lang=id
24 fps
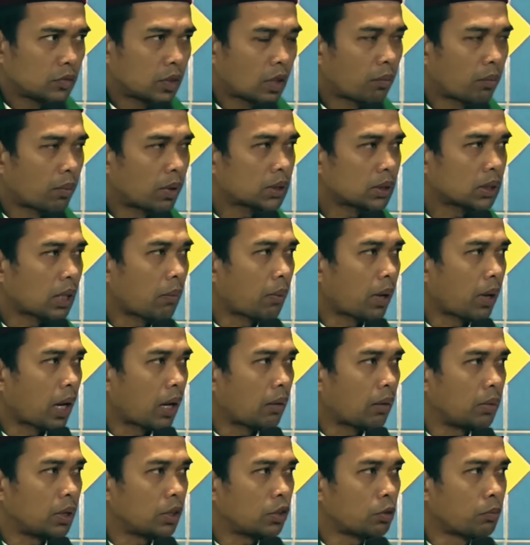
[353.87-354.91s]
Yang bersama
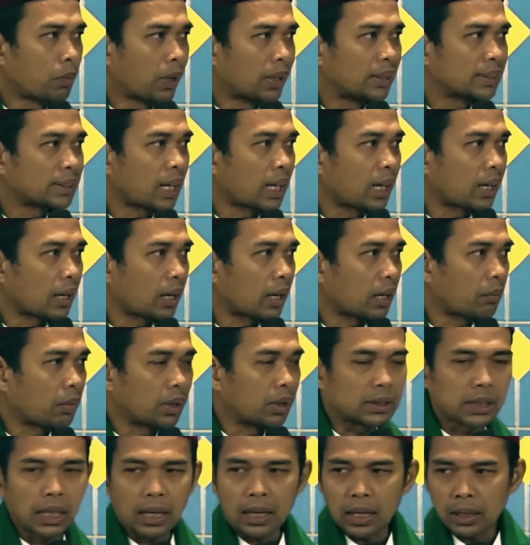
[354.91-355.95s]
Nabi itu Maisarah.
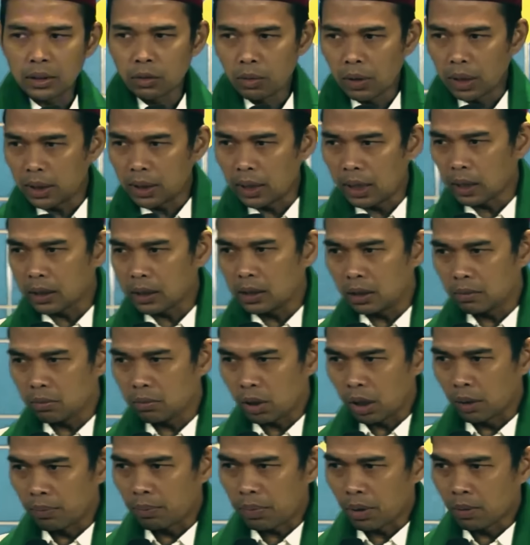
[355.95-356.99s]
Maisarah itu laki-laki,
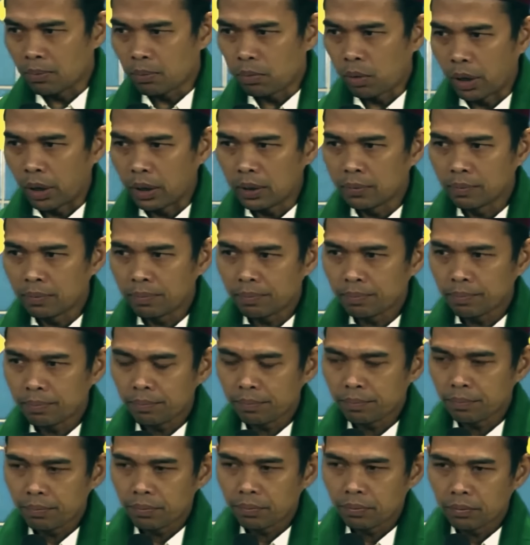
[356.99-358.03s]
bukan perempuan.
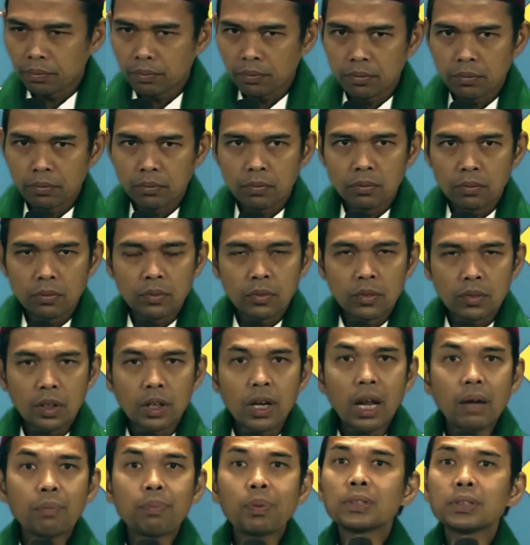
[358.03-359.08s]

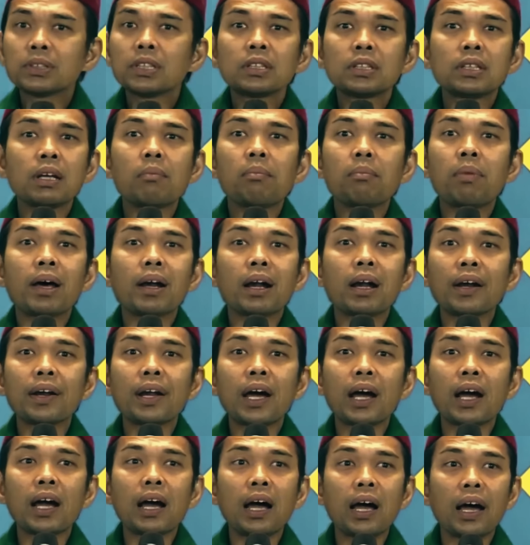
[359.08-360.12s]
Kenapa setiap barang
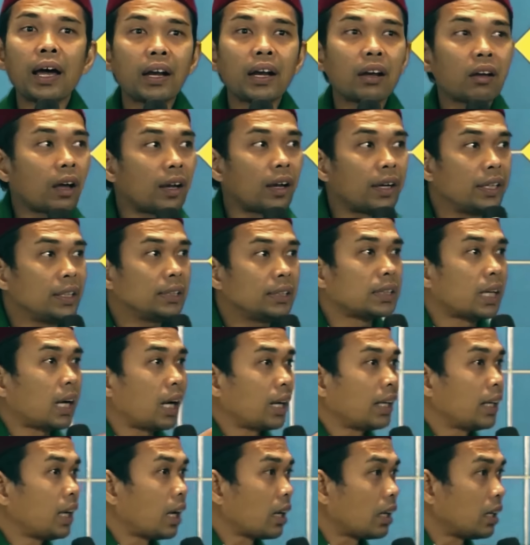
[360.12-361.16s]
dagangan
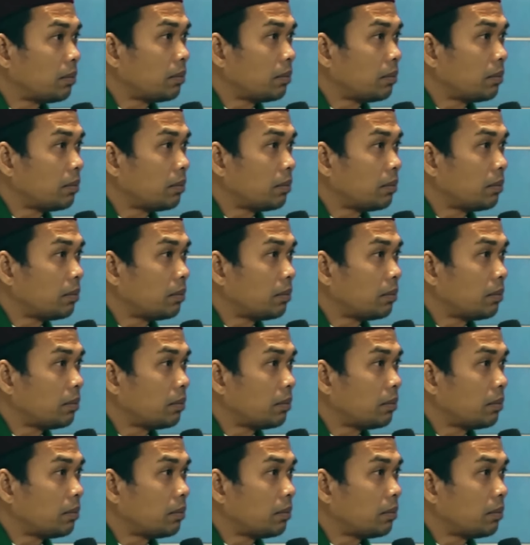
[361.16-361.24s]
Khadijah yang